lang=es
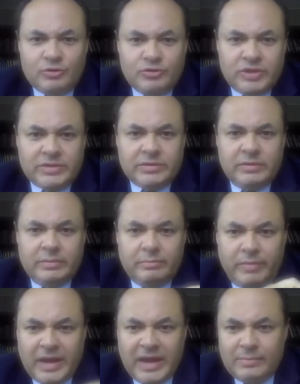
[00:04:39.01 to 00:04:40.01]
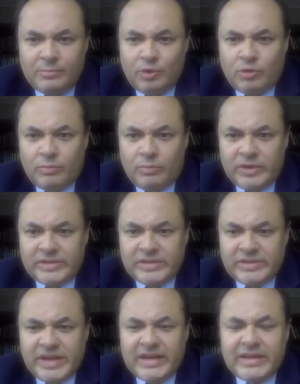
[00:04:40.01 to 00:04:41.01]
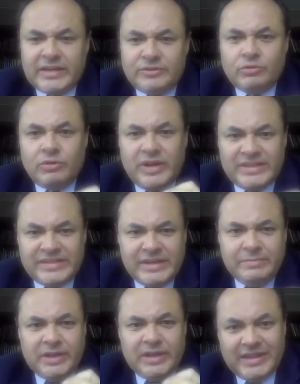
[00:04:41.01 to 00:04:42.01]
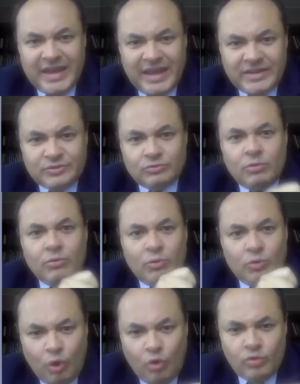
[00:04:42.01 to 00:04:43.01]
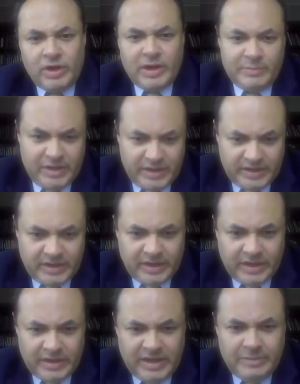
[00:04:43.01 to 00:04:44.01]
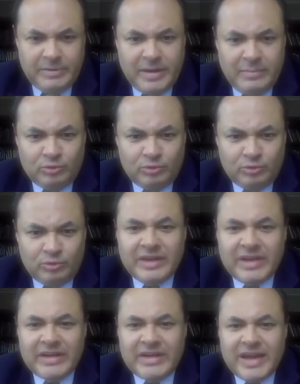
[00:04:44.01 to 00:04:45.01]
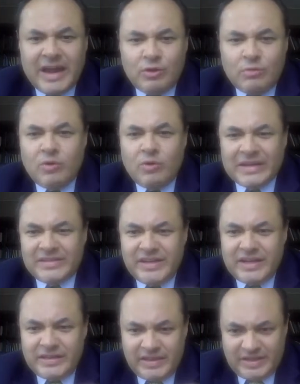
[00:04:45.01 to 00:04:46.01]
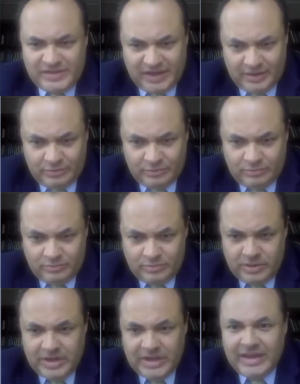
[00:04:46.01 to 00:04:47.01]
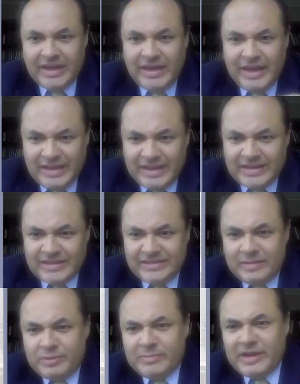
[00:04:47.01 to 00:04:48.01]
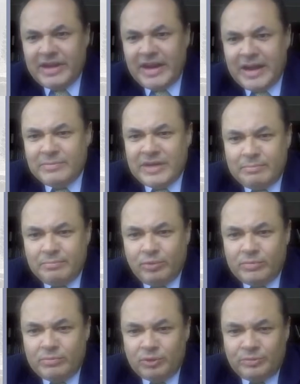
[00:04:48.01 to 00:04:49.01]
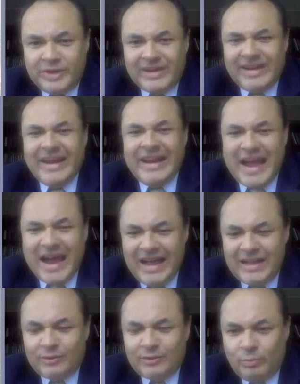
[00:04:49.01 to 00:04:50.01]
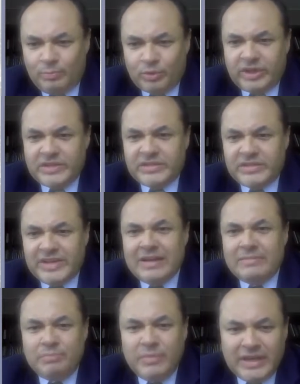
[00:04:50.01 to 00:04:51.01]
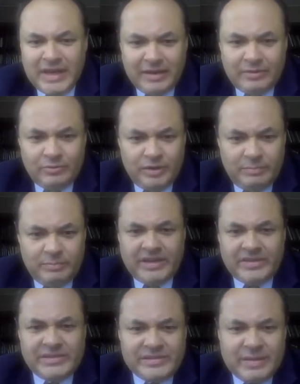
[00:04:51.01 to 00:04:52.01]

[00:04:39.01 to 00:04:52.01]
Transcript: Entonces, veamos, como les decía al inicio, el símil de esto con la minería y veamos la minería como paciente cero. Y en esta primera lámina podemos ver el alto potencial minero del país.